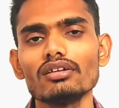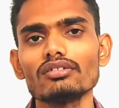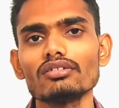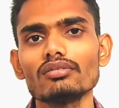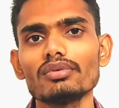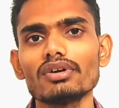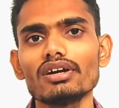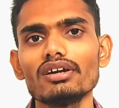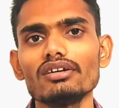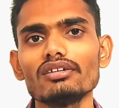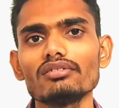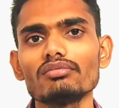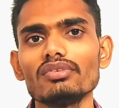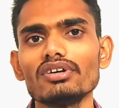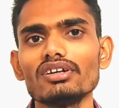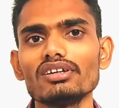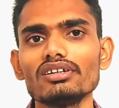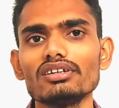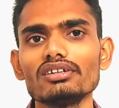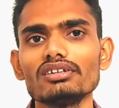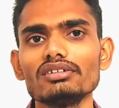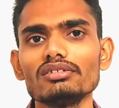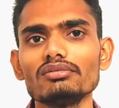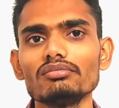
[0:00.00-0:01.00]
तो फ्रेंड्स
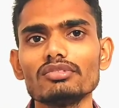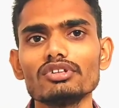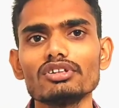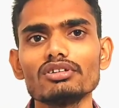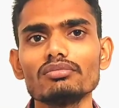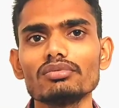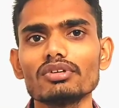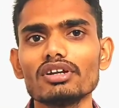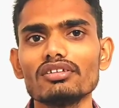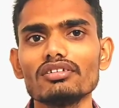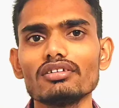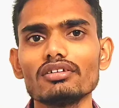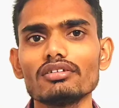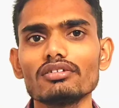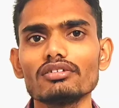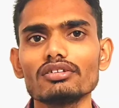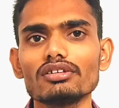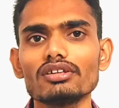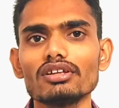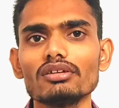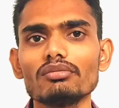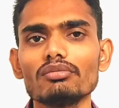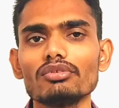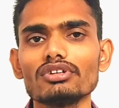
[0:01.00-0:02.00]
मैंने मतलब किसी
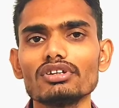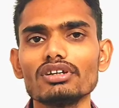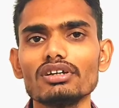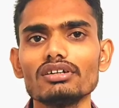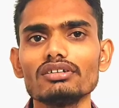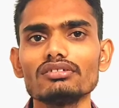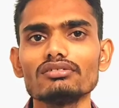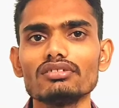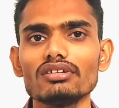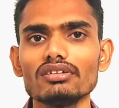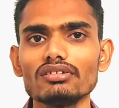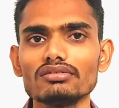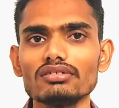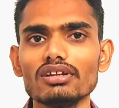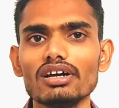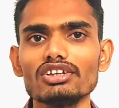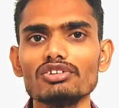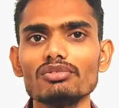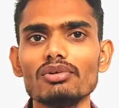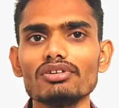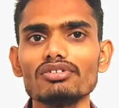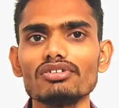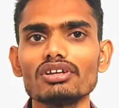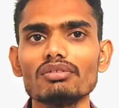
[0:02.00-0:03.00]
से पूछा
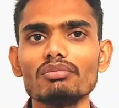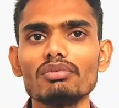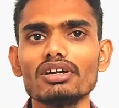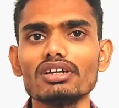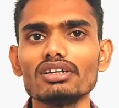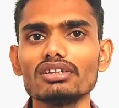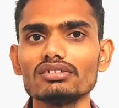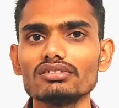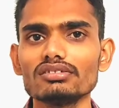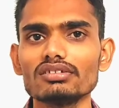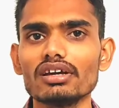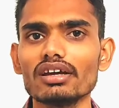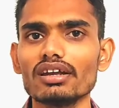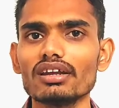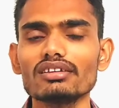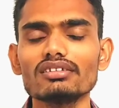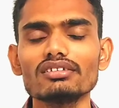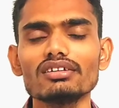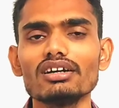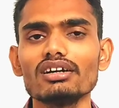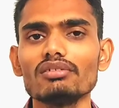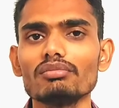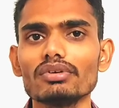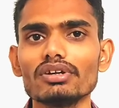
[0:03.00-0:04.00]
आजू बाजू कि भाई गैरेज
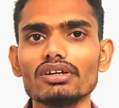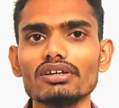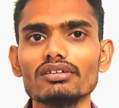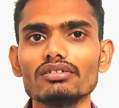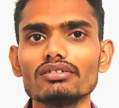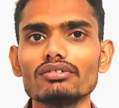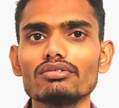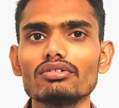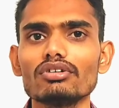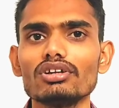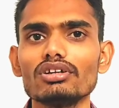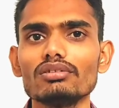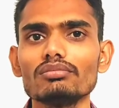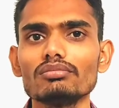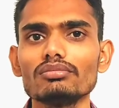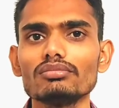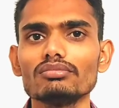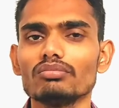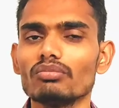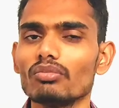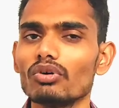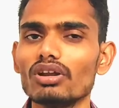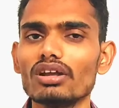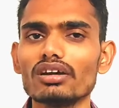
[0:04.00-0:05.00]
कहाँ पे तो उन्होंने
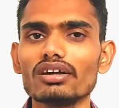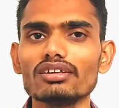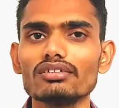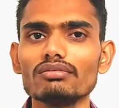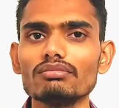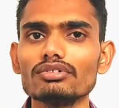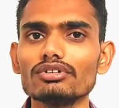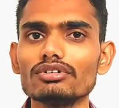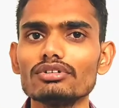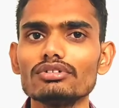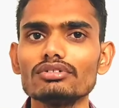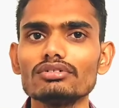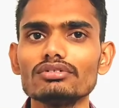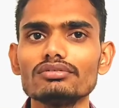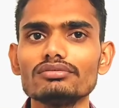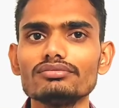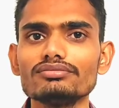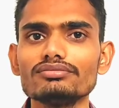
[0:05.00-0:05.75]
बोला कि उनको